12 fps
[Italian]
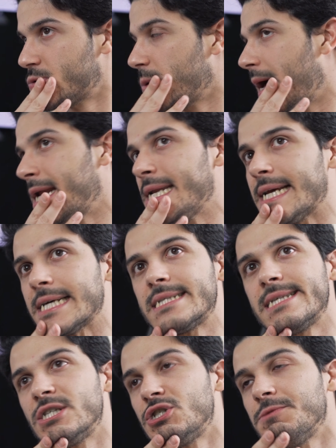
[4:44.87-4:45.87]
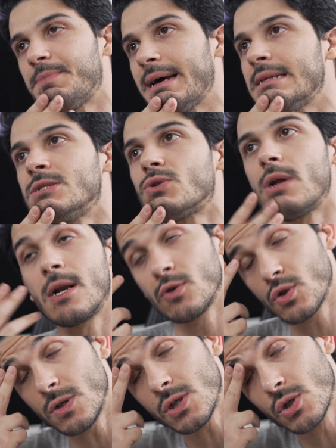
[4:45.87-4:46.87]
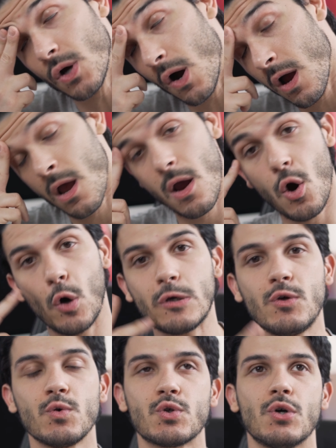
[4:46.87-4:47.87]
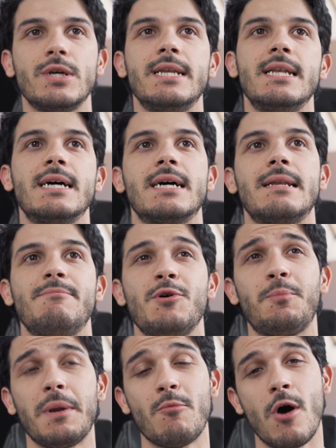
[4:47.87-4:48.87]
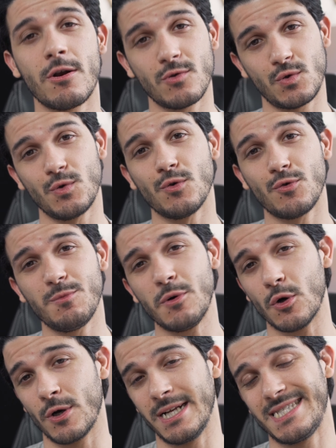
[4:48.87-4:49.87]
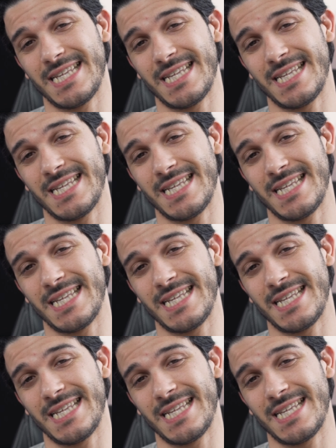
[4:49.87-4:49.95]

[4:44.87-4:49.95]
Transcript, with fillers: Due anni che se ci penso, l'anno scorso ho chiuso il, il mio primo anno su YouTube con